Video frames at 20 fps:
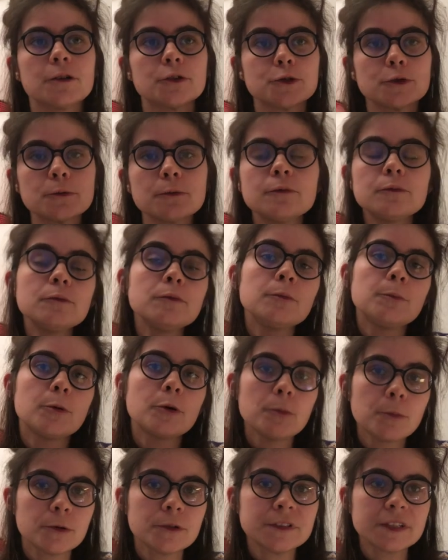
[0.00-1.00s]
je vous
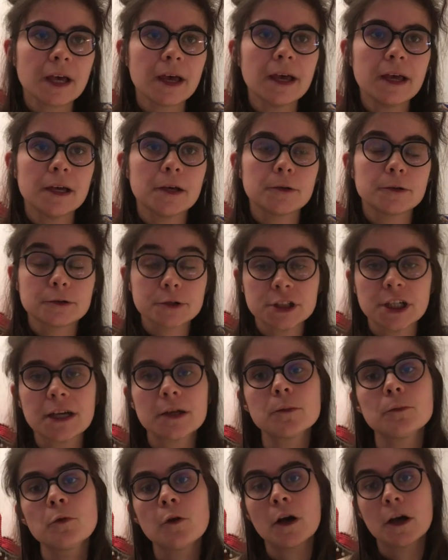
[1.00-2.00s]
proposerai
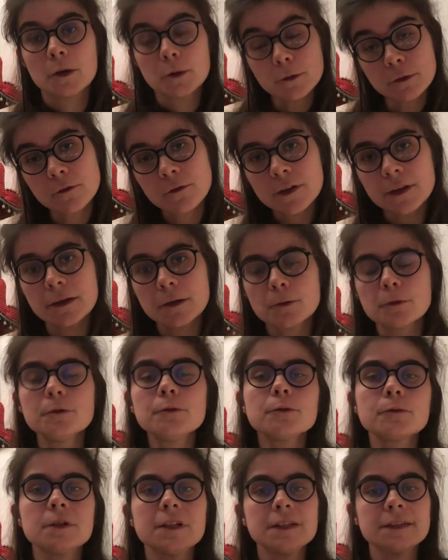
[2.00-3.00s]
chaque mois une
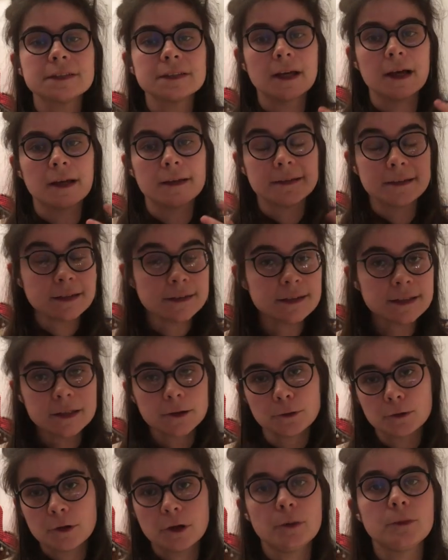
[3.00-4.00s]
vidéo donc qui sera
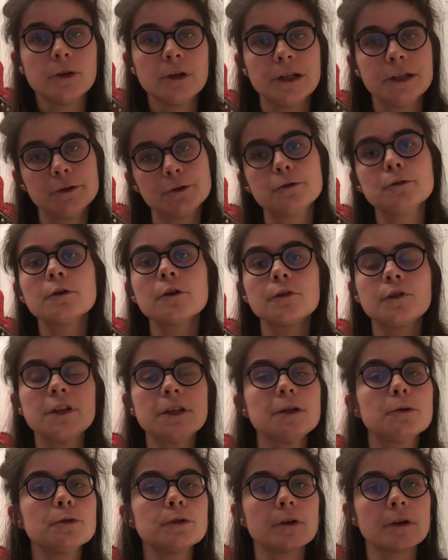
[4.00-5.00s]
dédiée au club de lecture,
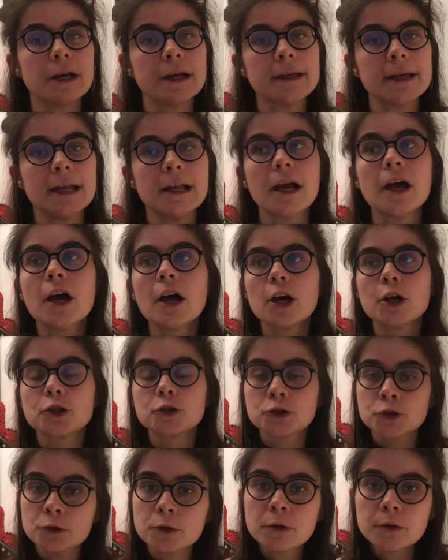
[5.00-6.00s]
vidéo dans laquelle
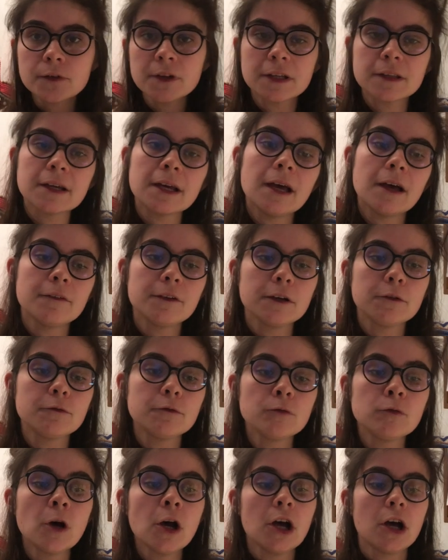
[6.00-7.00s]
je reviendrai avec
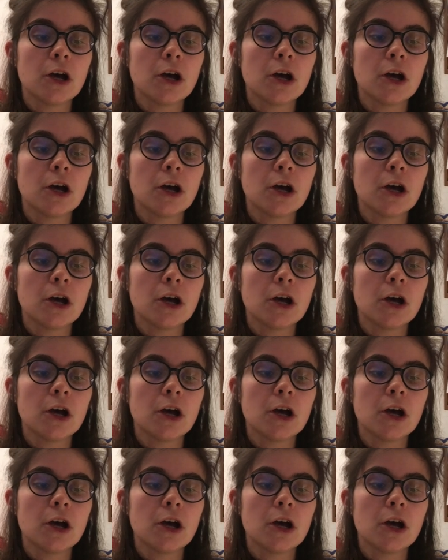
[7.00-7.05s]
vous